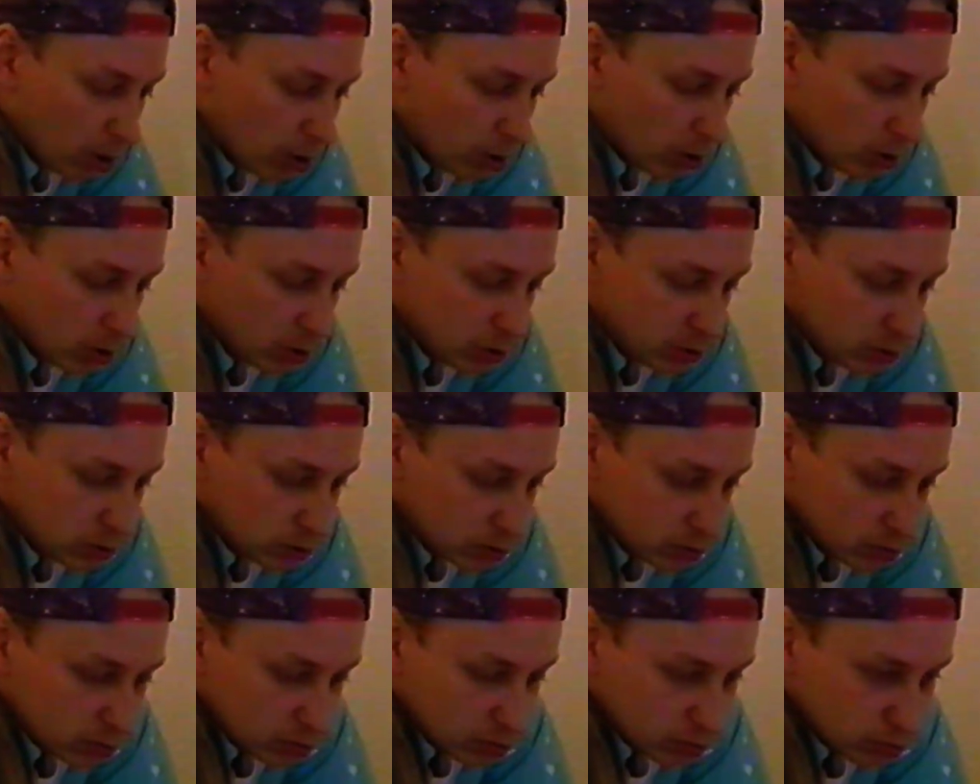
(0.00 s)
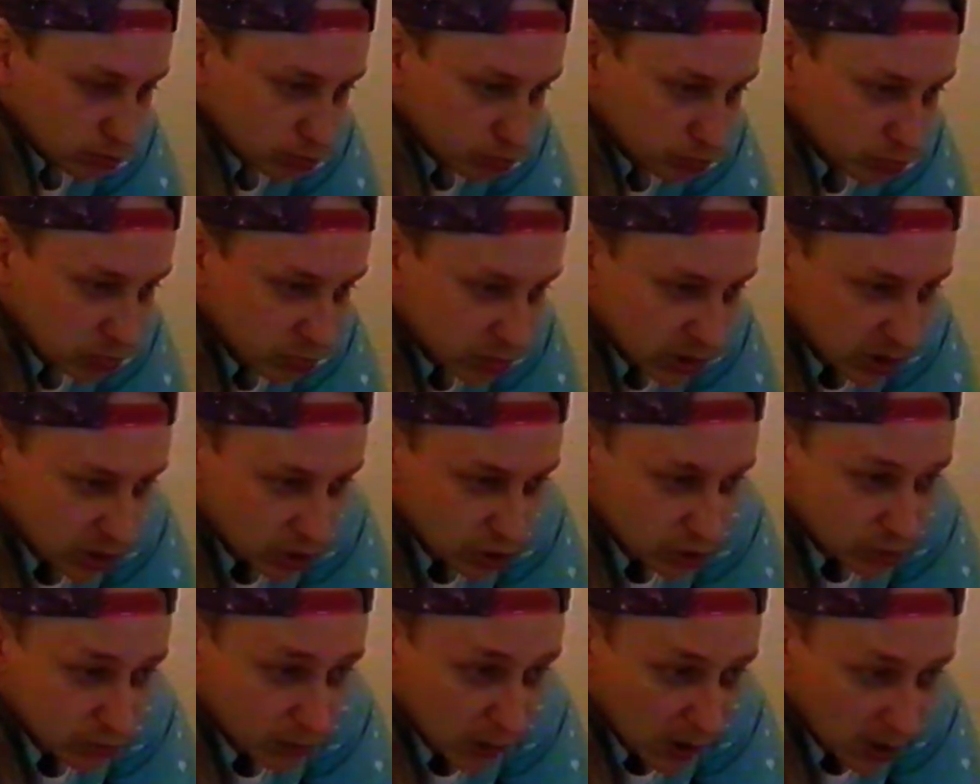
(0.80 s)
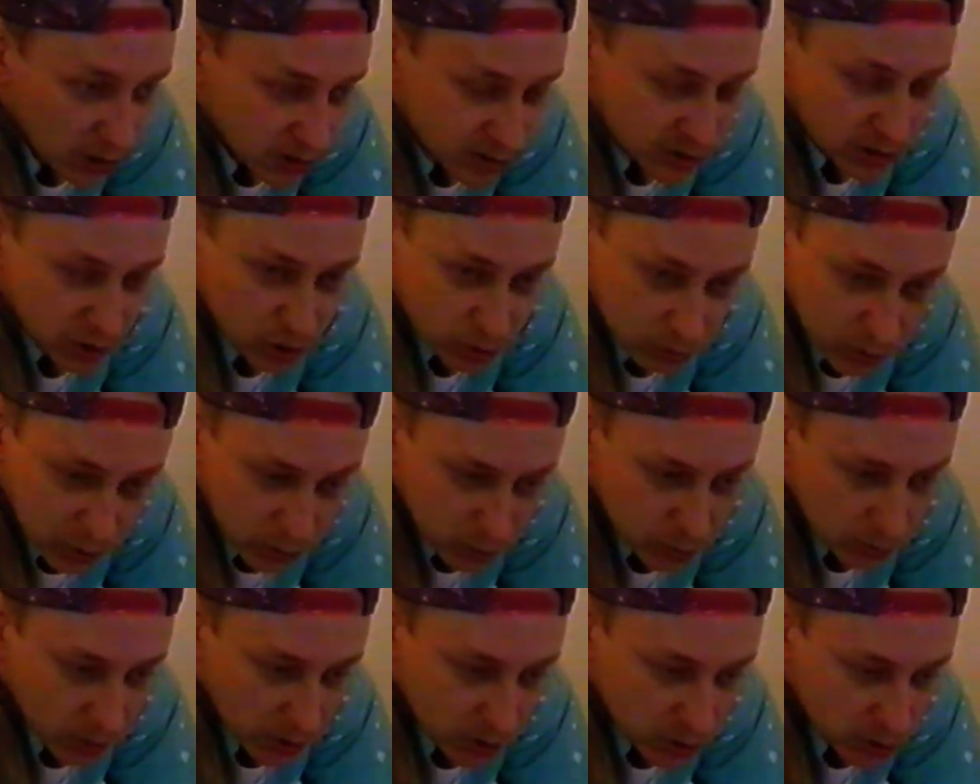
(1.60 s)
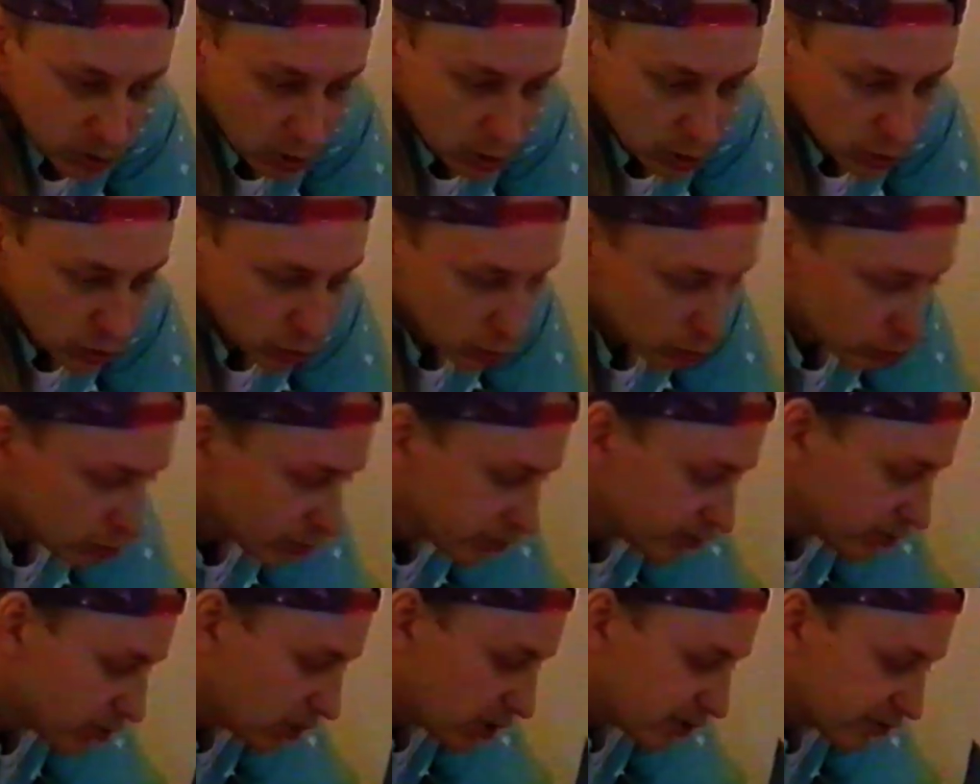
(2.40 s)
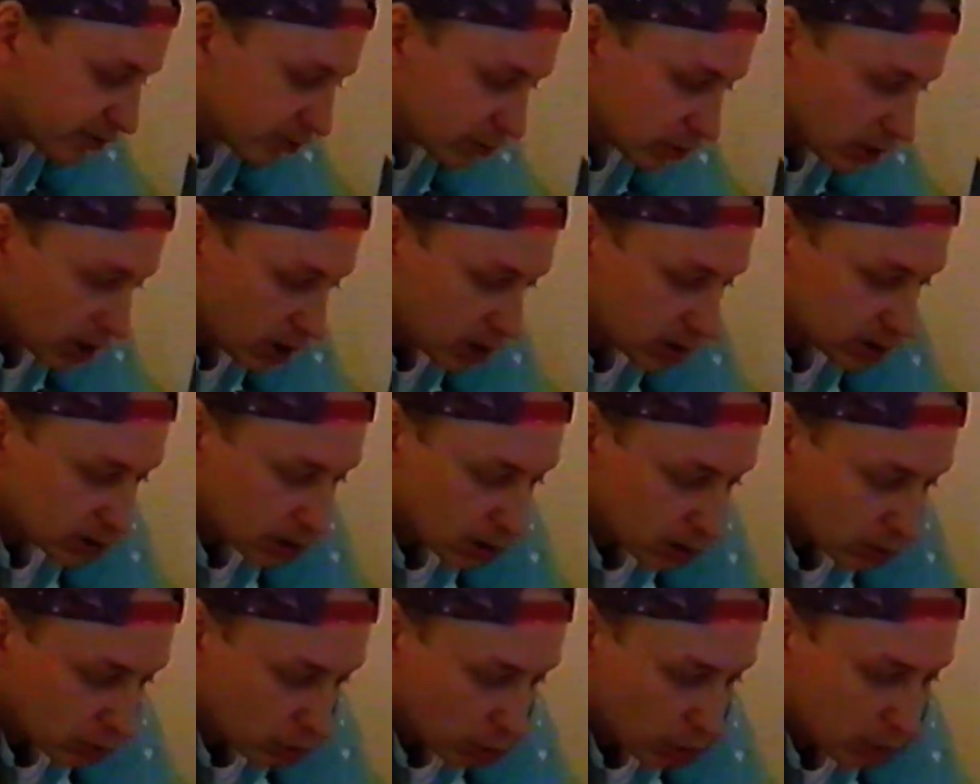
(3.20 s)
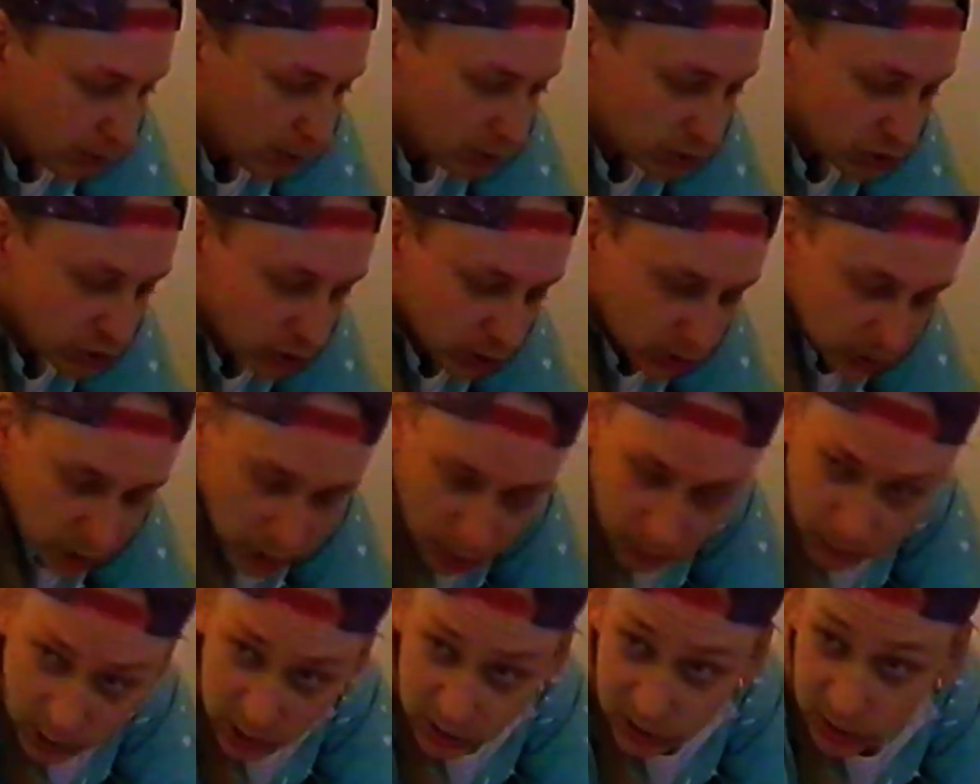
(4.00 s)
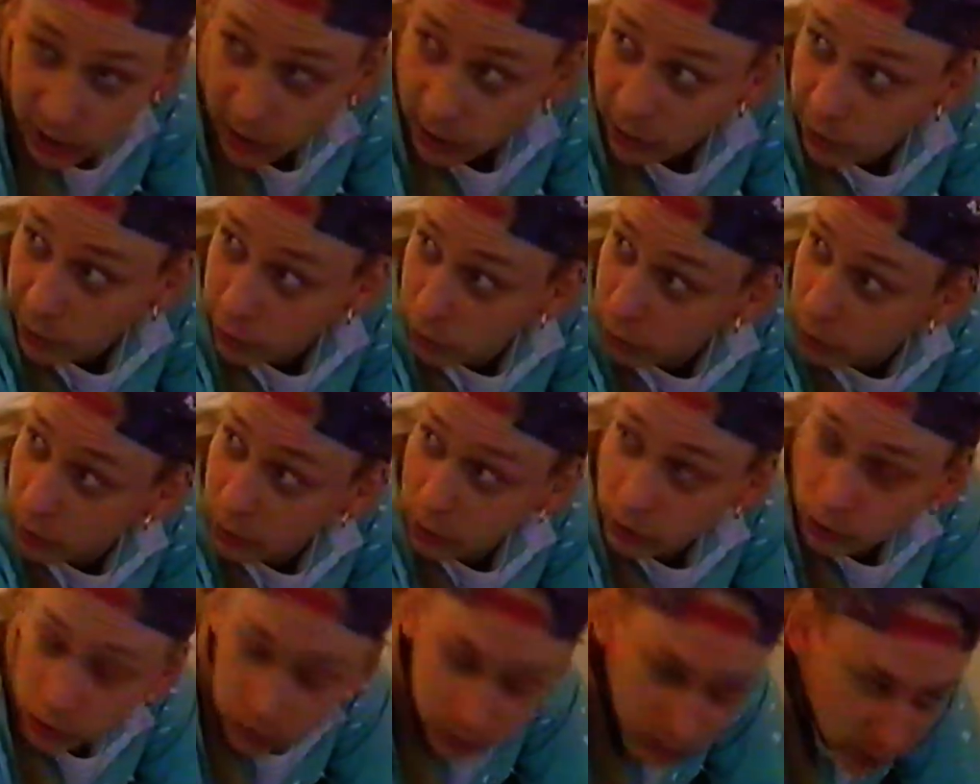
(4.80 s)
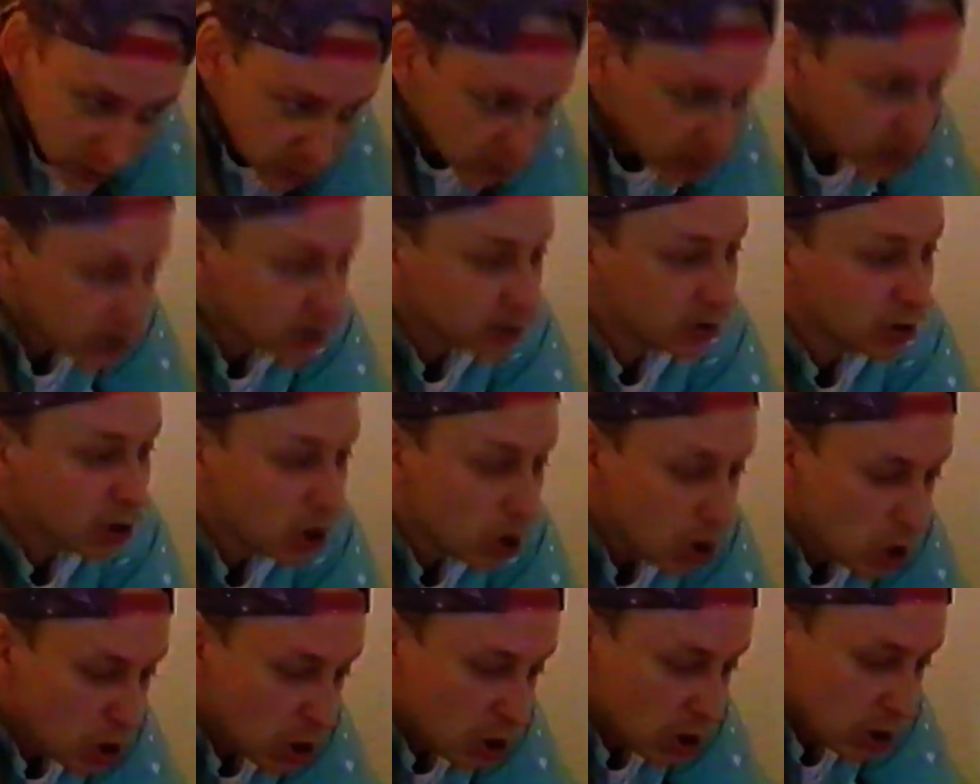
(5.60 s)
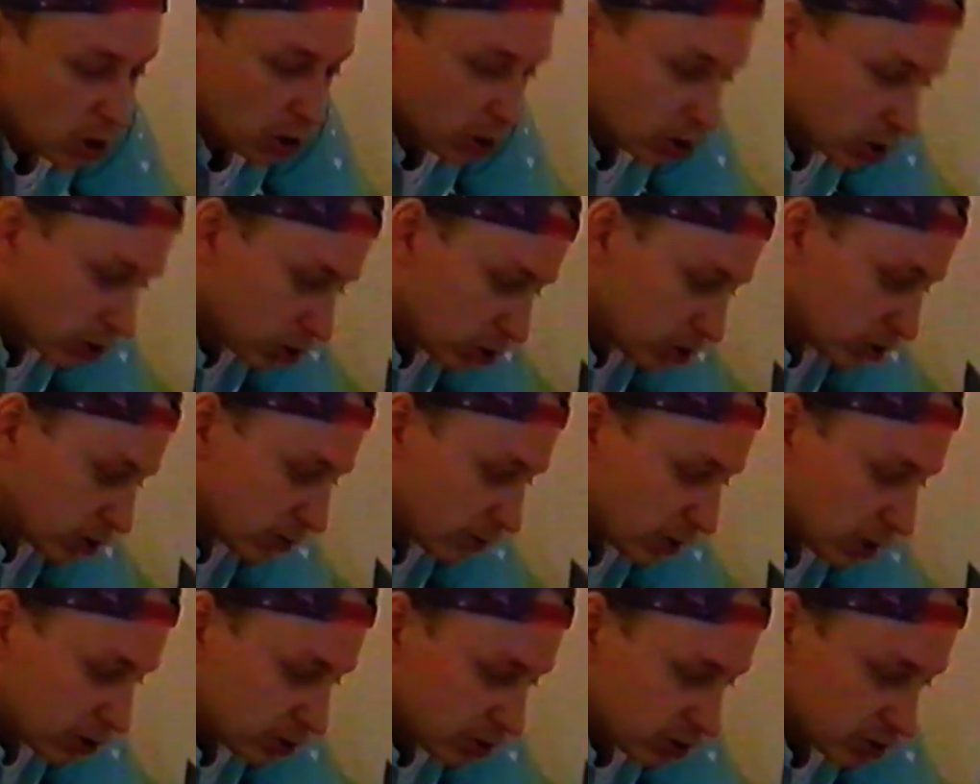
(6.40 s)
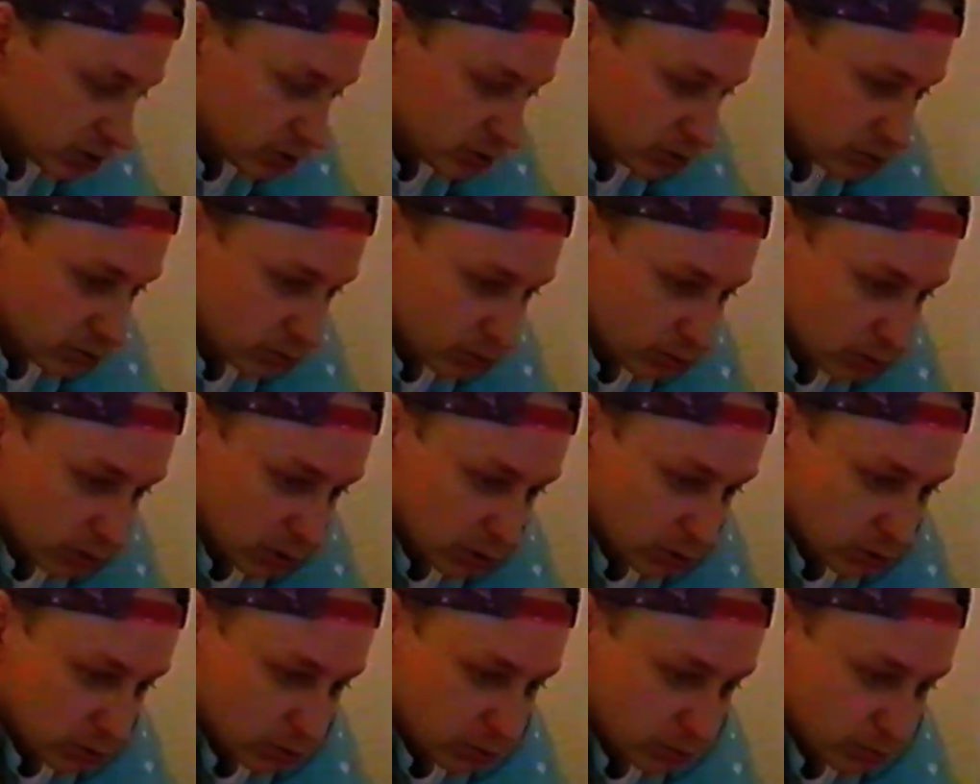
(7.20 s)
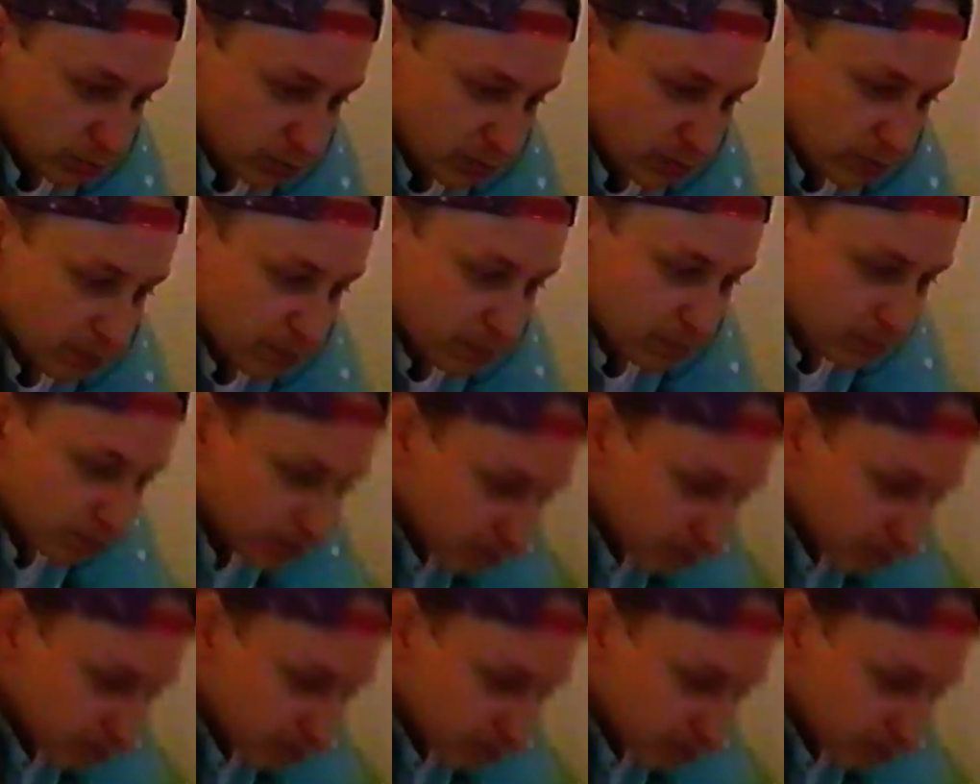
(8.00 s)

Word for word: Und der Spaß, der Spielspaß halt, so wie man früher halt gerne Räuber und Gendarme als kleiner Junge gespielt hat, könnte man das so in